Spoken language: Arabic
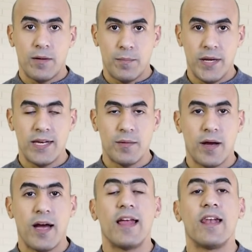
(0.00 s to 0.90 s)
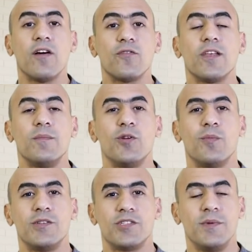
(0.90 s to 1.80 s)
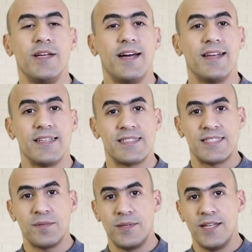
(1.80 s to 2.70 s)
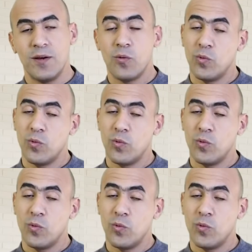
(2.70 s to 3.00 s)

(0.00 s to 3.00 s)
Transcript: بينما الأفضل منهما جميعا الزبدة